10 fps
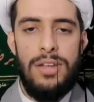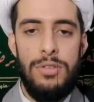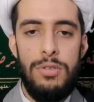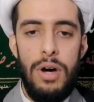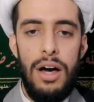
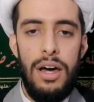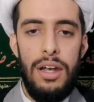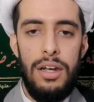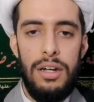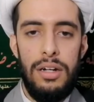
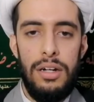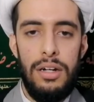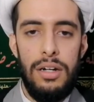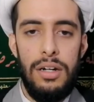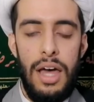السؤال
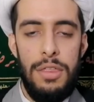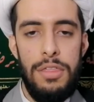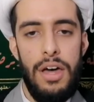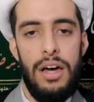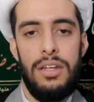
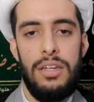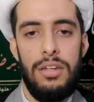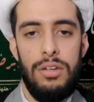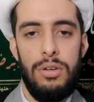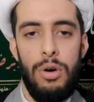
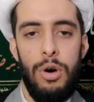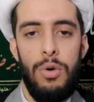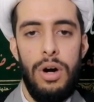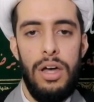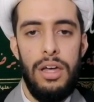الثاني
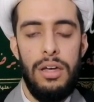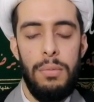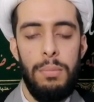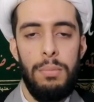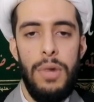هو
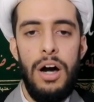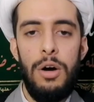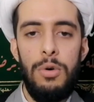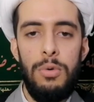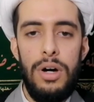ما
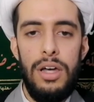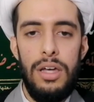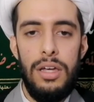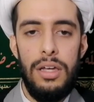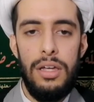
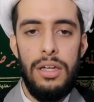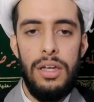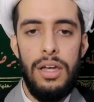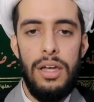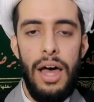هو
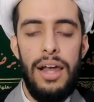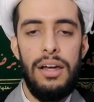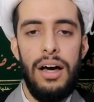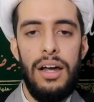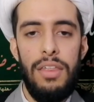
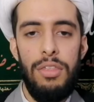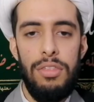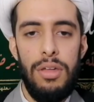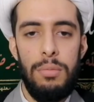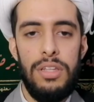الغرض
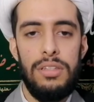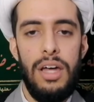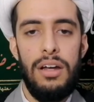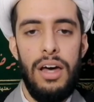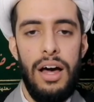من
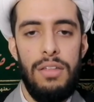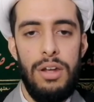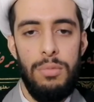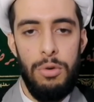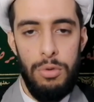طرح هذا
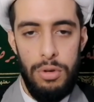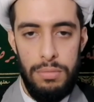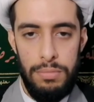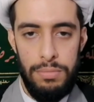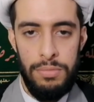الموضوع
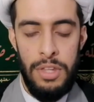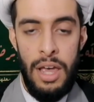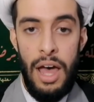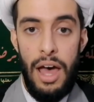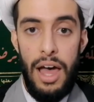
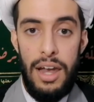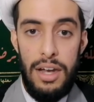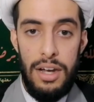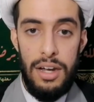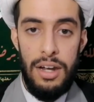
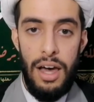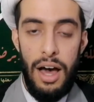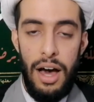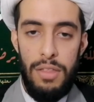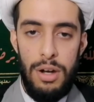هل
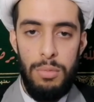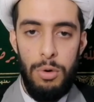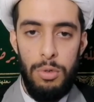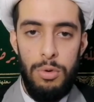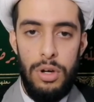هذا
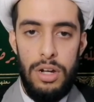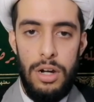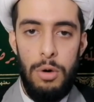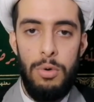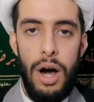الموضوع
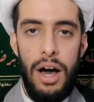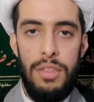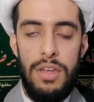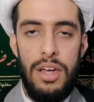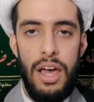له
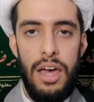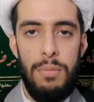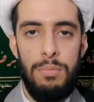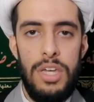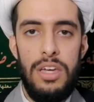هذه
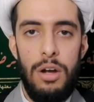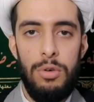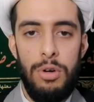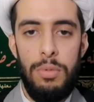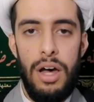الأهمية
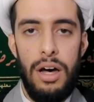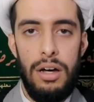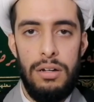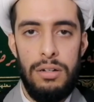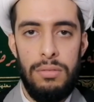الكبرى